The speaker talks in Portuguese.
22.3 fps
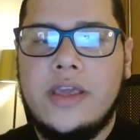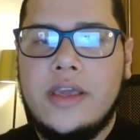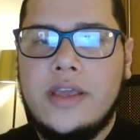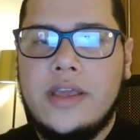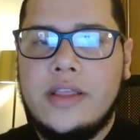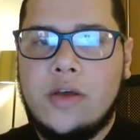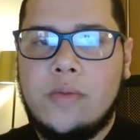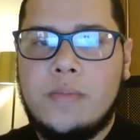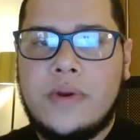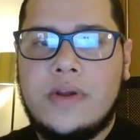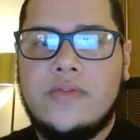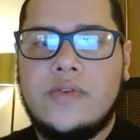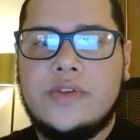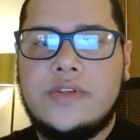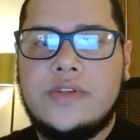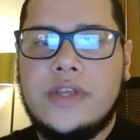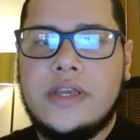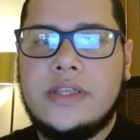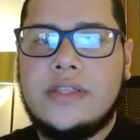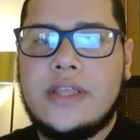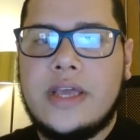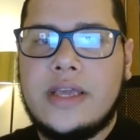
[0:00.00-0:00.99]
Então, para
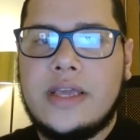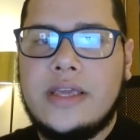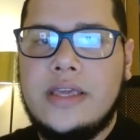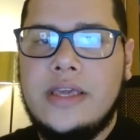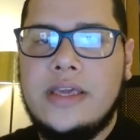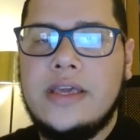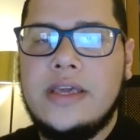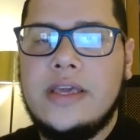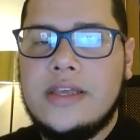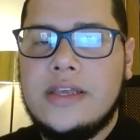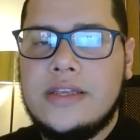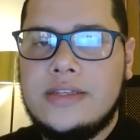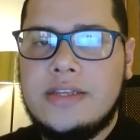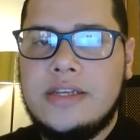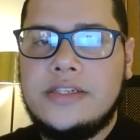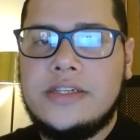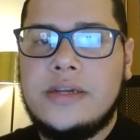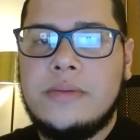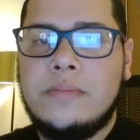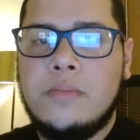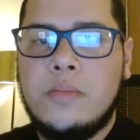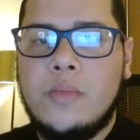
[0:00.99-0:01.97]
você que está aqui,
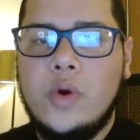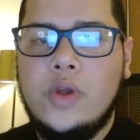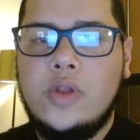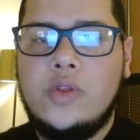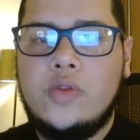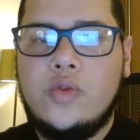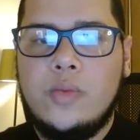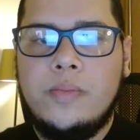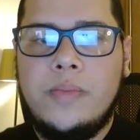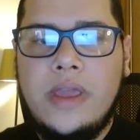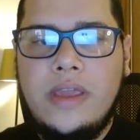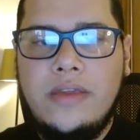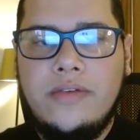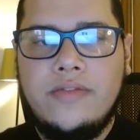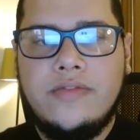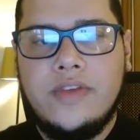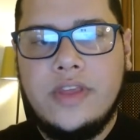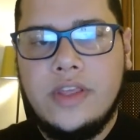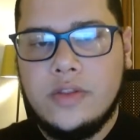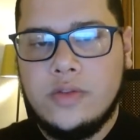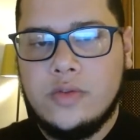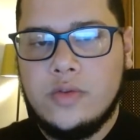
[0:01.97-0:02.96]
seja muito
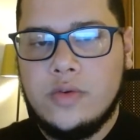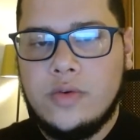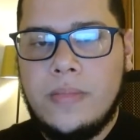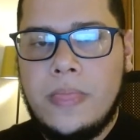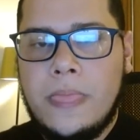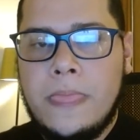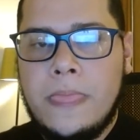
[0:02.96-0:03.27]
bem-vindo.